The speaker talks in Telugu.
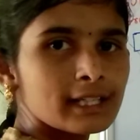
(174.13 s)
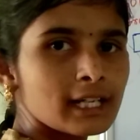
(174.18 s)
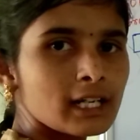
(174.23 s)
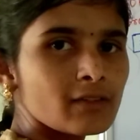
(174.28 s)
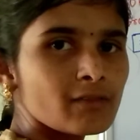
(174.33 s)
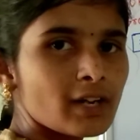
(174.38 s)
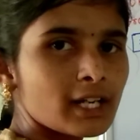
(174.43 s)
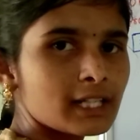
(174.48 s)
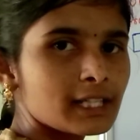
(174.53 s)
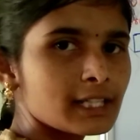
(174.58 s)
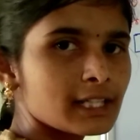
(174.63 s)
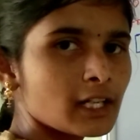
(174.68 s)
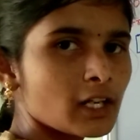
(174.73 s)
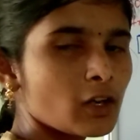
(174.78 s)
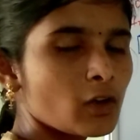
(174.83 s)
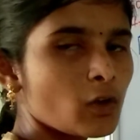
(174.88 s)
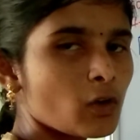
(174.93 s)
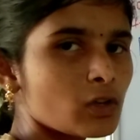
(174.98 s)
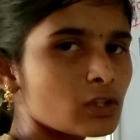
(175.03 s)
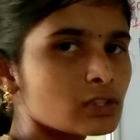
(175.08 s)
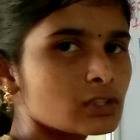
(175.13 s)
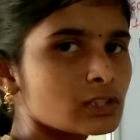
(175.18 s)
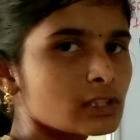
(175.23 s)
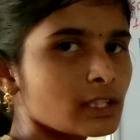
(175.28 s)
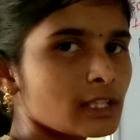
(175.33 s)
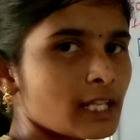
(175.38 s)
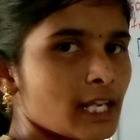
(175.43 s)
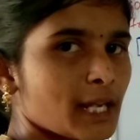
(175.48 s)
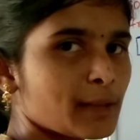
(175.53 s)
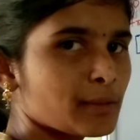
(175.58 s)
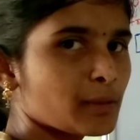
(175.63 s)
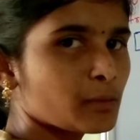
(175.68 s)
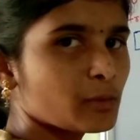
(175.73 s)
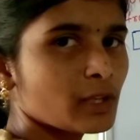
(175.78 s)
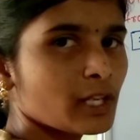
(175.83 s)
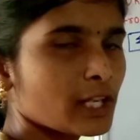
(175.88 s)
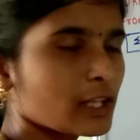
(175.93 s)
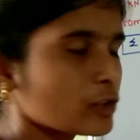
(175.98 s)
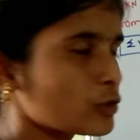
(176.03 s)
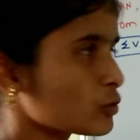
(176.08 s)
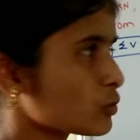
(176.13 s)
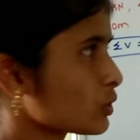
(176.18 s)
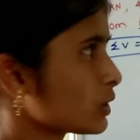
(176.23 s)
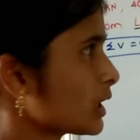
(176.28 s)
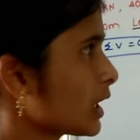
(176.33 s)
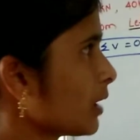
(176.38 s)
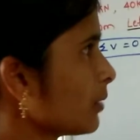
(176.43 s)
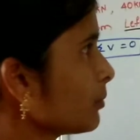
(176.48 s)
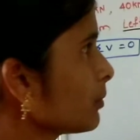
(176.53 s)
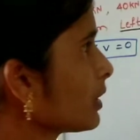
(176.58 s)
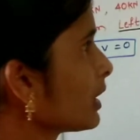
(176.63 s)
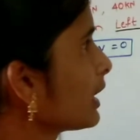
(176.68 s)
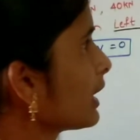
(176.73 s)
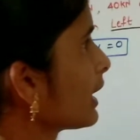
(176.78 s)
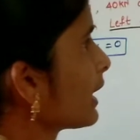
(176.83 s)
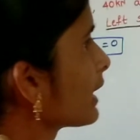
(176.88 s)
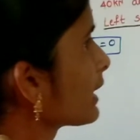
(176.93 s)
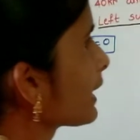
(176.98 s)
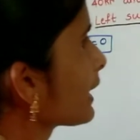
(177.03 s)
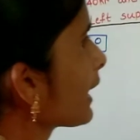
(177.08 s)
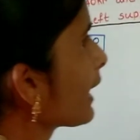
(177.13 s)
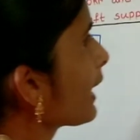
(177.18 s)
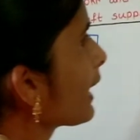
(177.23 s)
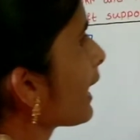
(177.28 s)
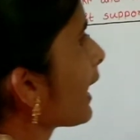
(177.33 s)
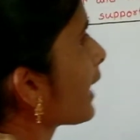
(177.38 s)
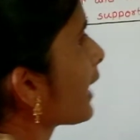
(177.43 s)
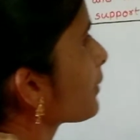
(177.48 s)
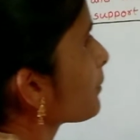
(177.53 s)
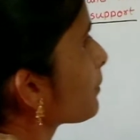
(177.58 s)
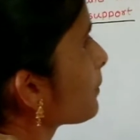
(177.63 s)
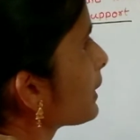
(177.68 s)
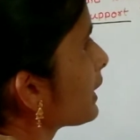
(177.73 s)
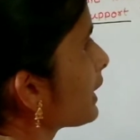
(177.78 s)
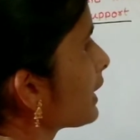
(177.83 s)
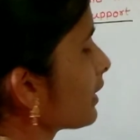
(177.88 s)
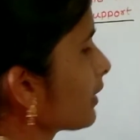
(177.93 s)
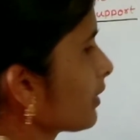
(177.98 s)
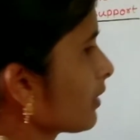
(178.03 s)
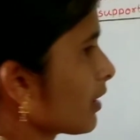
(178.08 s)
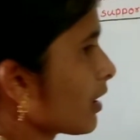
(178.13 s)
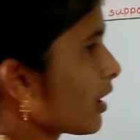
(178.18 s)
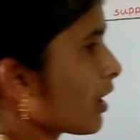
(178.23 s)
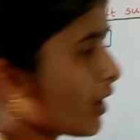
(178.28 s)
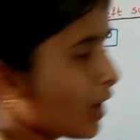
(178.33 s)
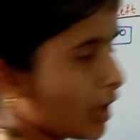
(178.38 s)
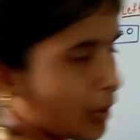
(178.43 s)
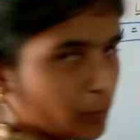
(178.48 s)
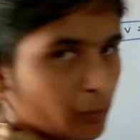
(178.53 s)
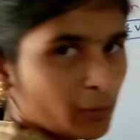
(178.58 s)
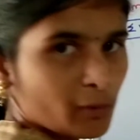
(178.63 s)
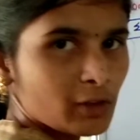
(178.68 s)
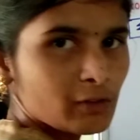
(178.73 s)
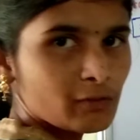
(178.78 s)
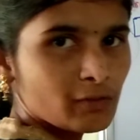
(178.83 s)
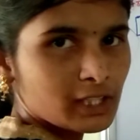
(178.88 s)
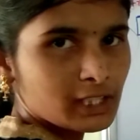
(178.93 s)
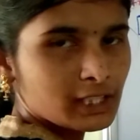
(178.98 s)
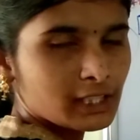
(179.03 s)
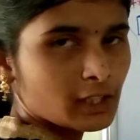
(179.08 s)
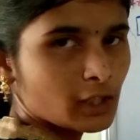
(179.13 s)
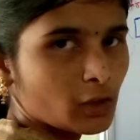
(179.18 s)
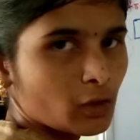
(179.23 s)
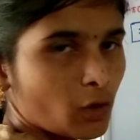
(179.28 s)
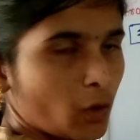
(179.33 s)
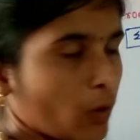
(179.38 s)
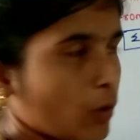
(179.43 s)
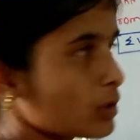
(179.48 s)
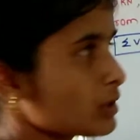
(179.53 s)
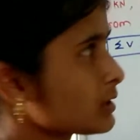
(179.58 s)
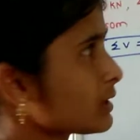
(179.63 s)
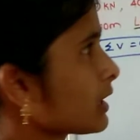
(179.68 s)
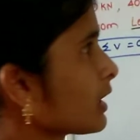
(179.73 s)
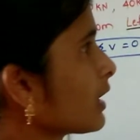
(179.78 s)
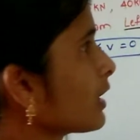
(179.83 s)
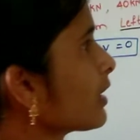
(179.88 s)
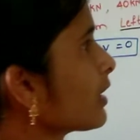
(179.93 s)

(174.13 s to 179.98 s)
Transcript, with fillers: ఇక్కడ వర్టికల్ లోడ్స్ ఏమేమి ఉన్నాయో చూద్దాం ఏ అండ్ బి అప్వర్డ్ వర్టికల్ లోడ్స్